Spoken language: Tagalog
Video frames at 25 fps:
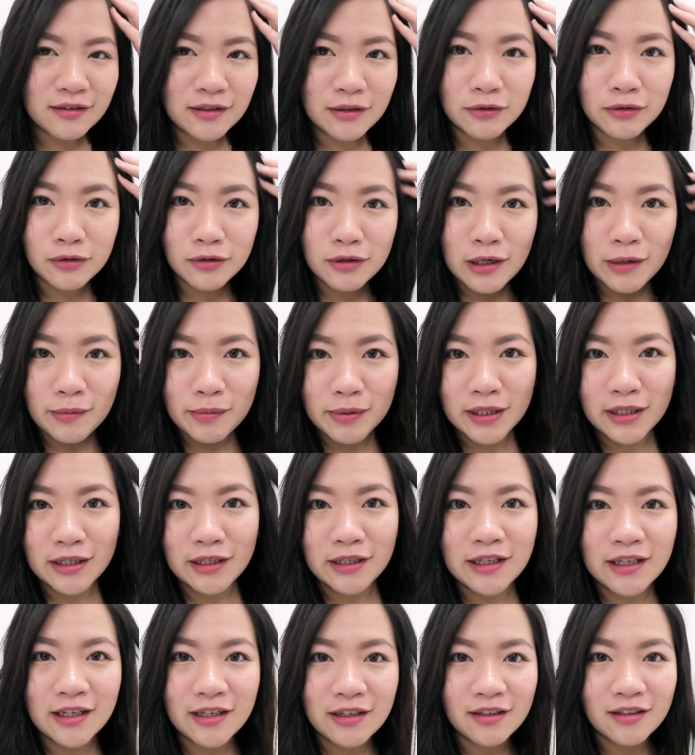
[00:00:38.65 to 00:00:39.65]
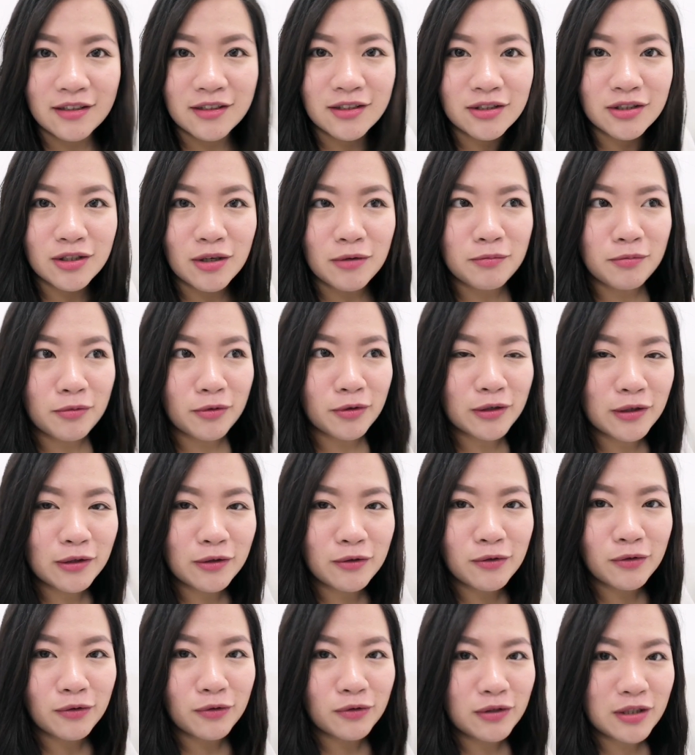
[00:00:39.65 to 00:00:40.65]
Siguro dapat hindi ka nagsha-shampoo
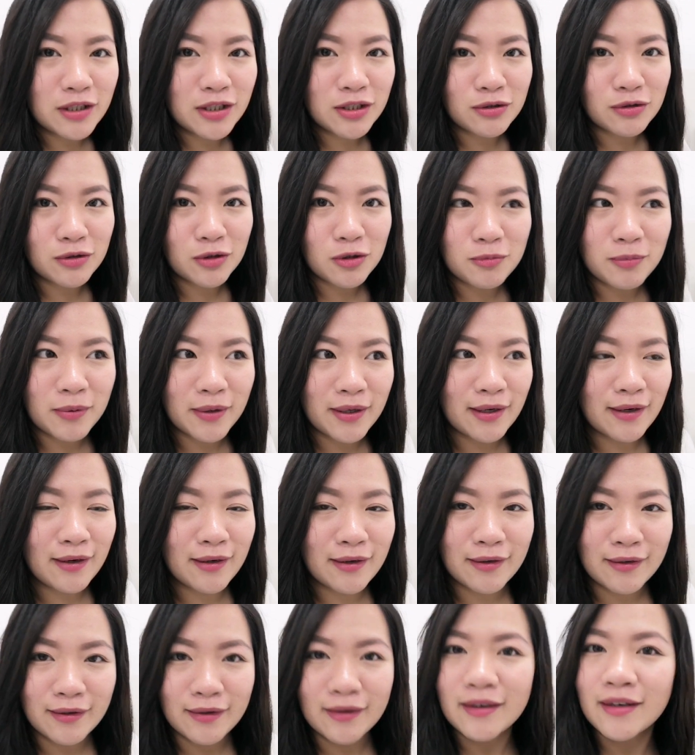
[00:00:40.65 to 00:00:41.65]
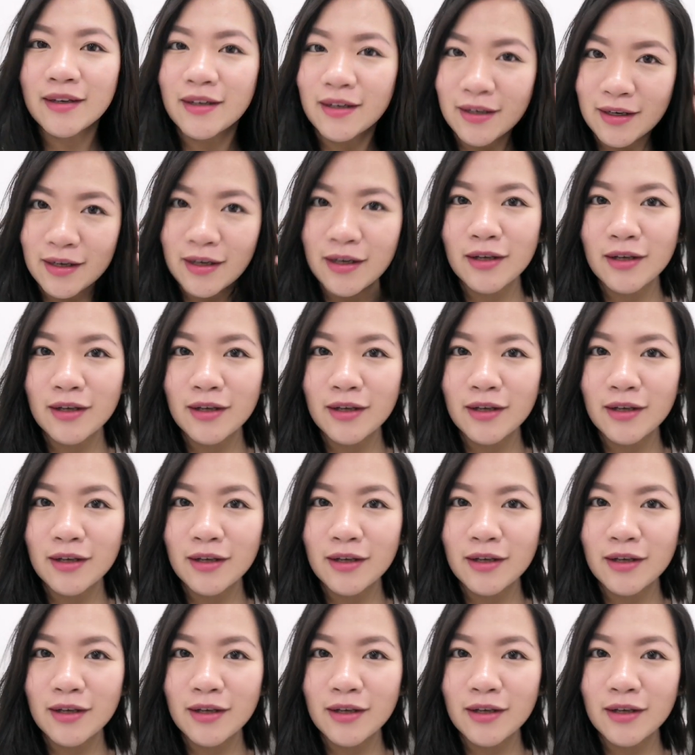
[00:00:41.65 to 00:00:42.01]
or nagko-conditioner para